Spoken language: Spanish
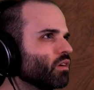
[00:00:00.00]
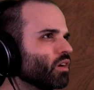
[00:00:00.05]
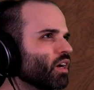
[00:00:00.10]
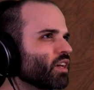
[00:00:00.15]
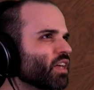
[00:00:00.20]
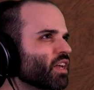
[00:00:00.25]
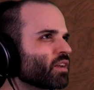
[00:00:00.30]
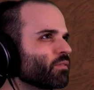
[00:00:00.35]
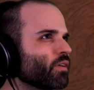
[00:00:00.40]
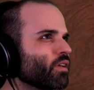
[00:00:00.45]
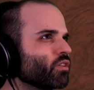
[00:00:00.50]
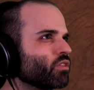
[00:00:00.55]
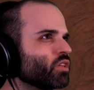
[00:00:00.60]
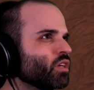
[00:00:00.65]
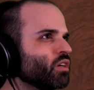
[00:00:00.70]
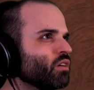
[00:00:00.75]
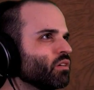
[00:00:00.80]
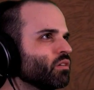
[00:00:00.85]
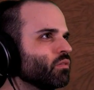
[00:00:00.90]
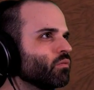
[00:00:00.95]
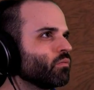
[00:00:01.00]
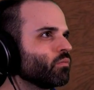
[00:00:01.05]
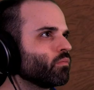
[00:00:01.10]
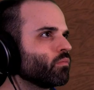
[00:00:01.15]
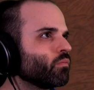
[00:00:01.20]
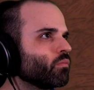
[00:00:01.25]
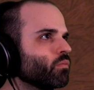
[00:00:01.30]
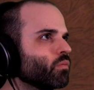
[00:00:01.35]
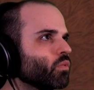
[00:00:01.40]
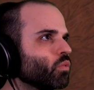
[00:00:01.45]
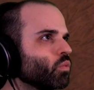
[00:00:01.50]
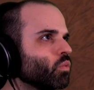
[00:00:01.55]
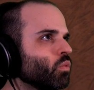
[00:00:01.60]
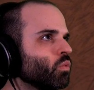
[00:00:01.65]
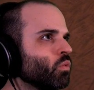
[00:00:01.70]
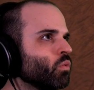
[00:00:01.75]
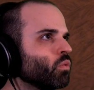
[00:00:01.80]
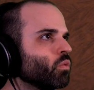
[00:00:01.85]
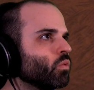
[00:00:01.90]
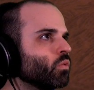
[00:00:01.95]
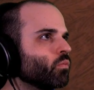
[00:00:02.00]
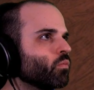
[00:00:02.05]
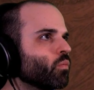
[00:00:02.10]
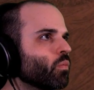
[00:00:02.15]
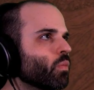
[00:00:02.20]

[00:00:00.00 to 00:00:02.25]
¿Ahí arriba hay otro? Uh.